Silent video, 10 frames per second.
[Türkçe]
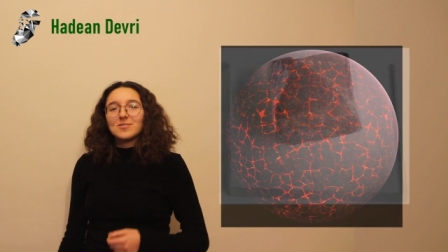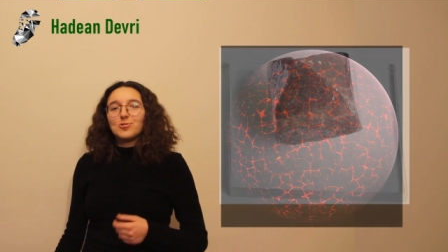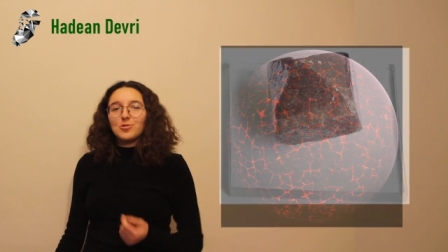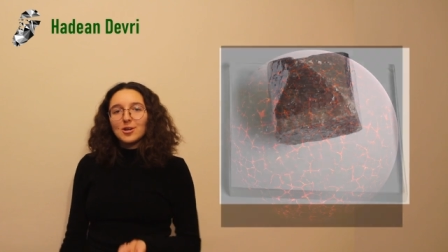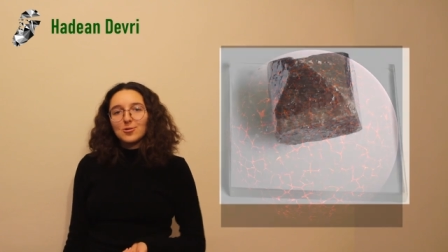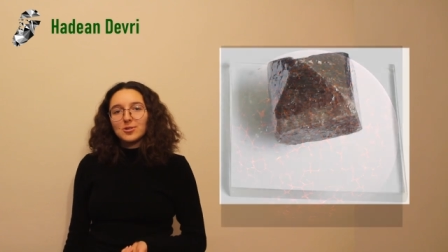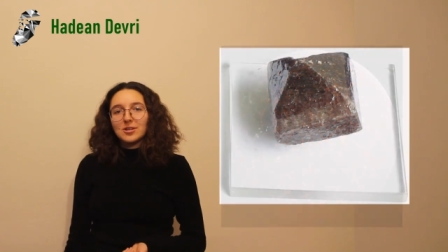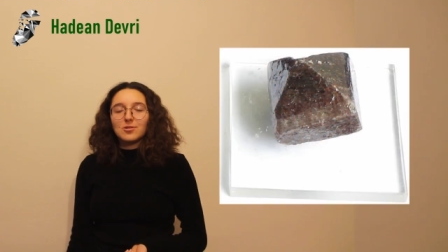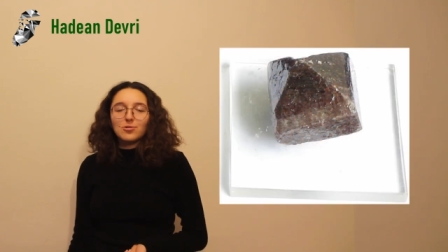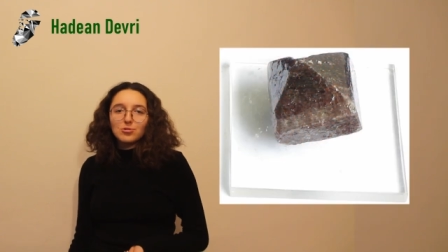Dünya
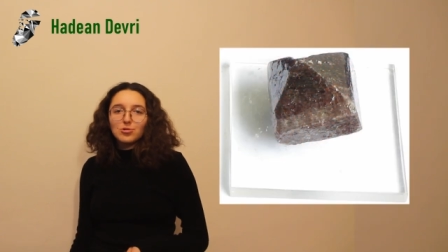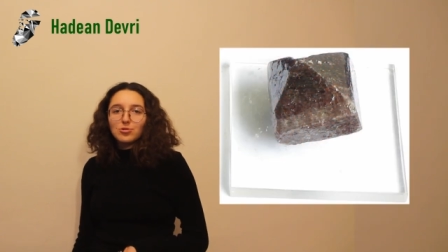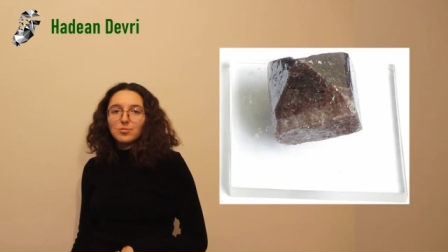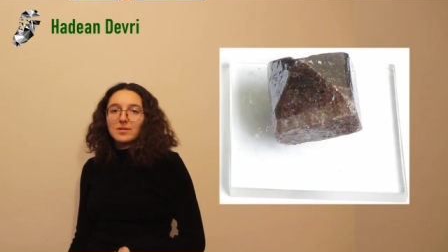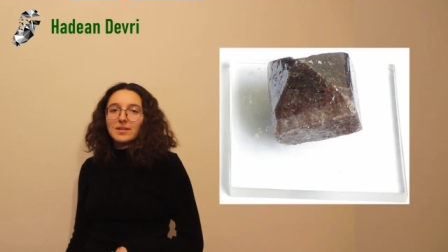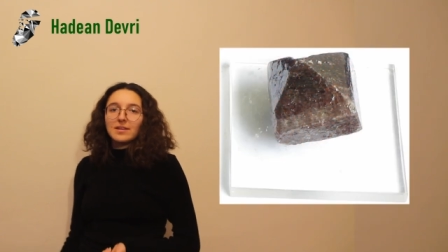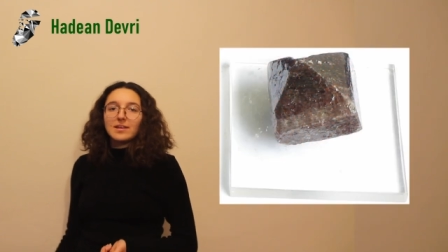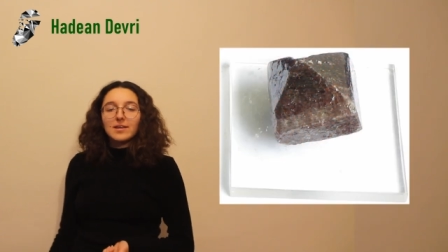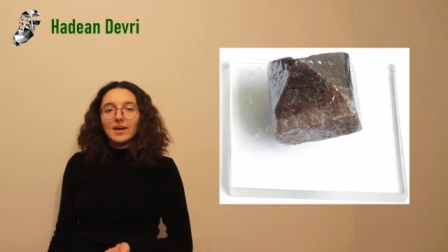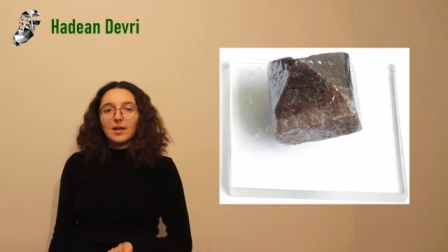üzerinde oluştuğu bilinen
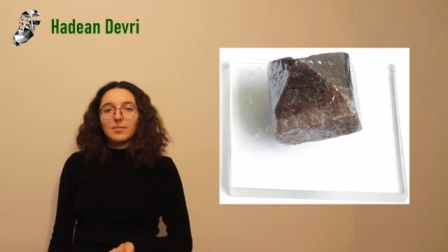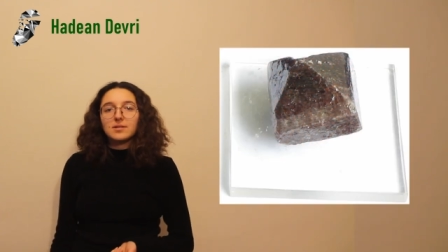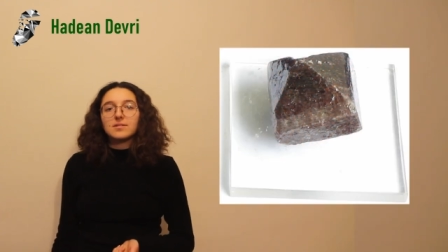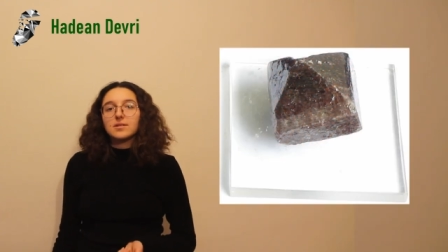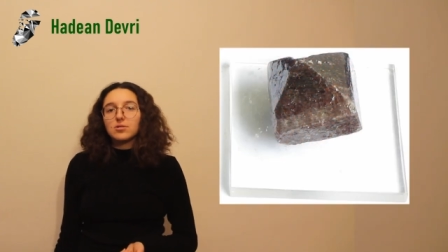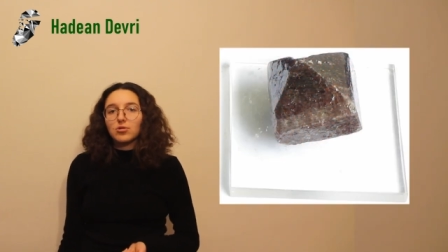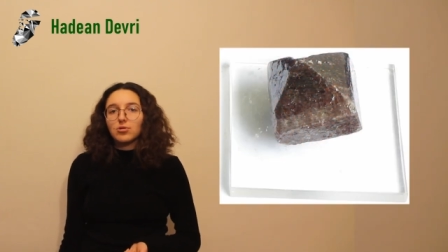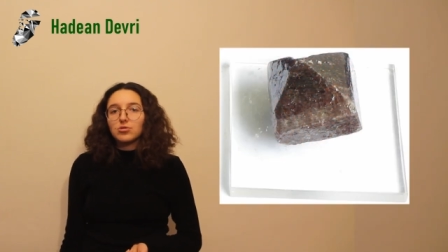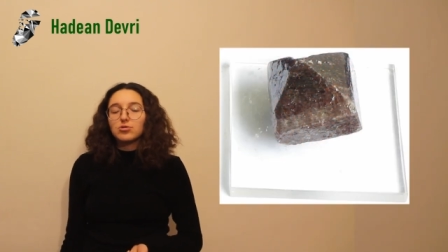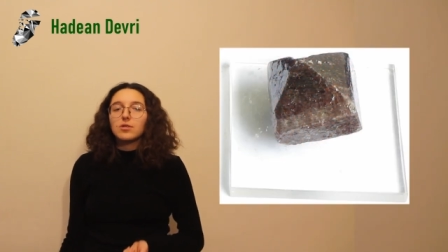ilk element
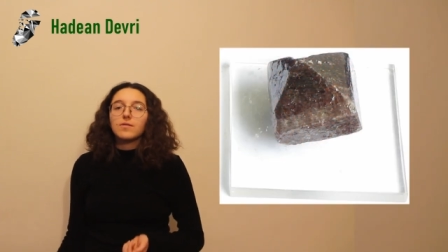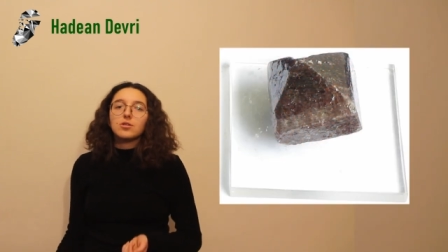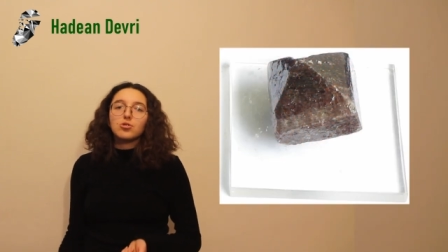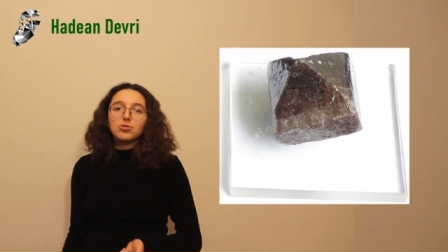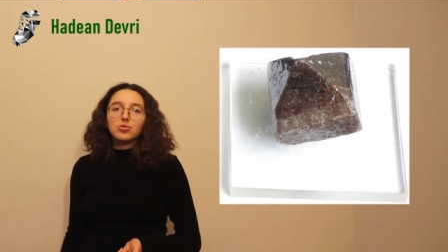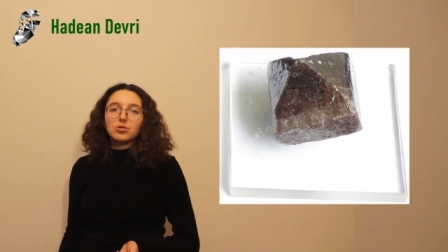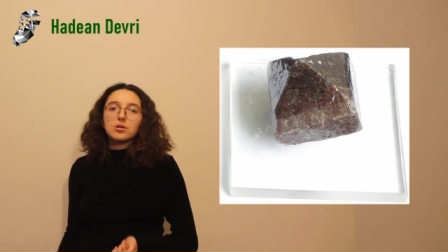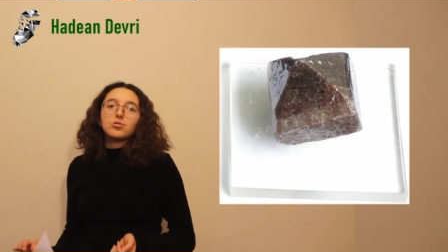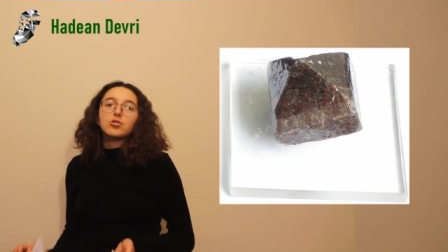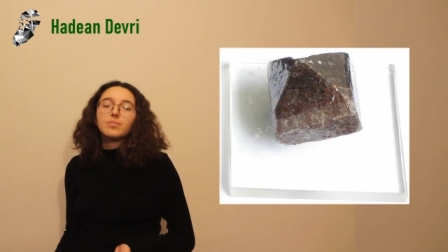zirkondur ve
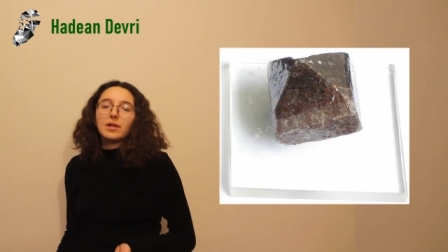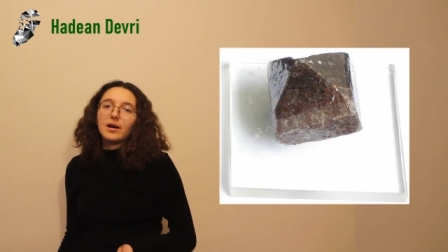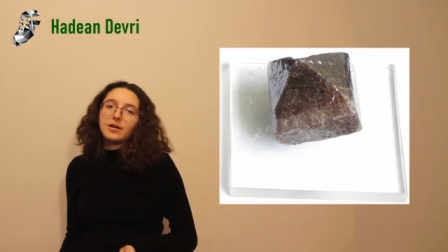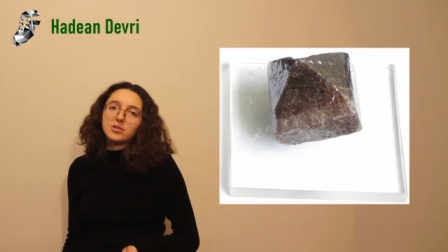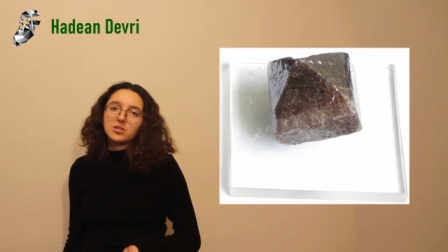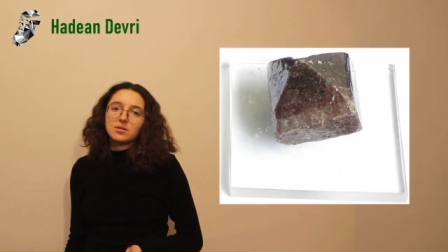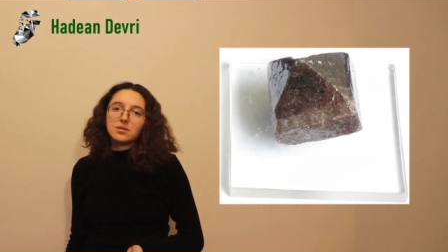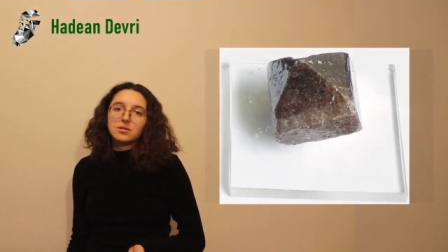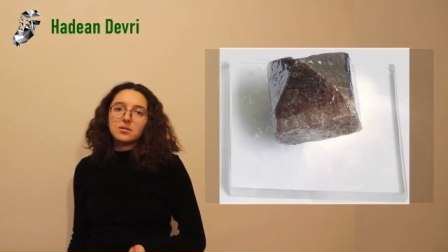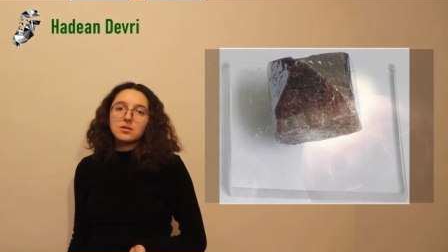4.4 milyar
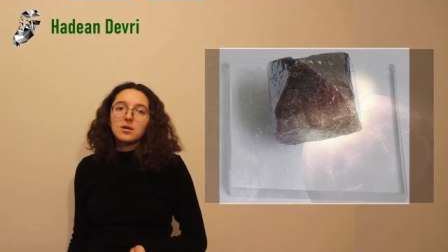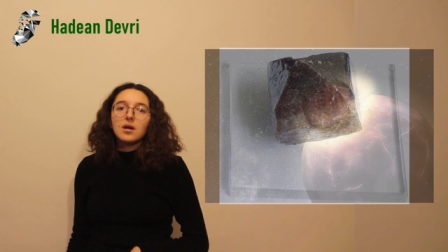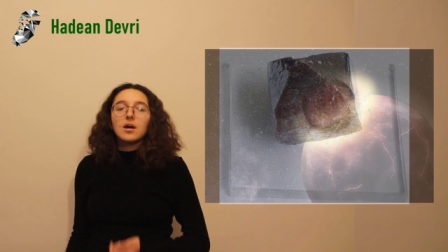yaşındadır.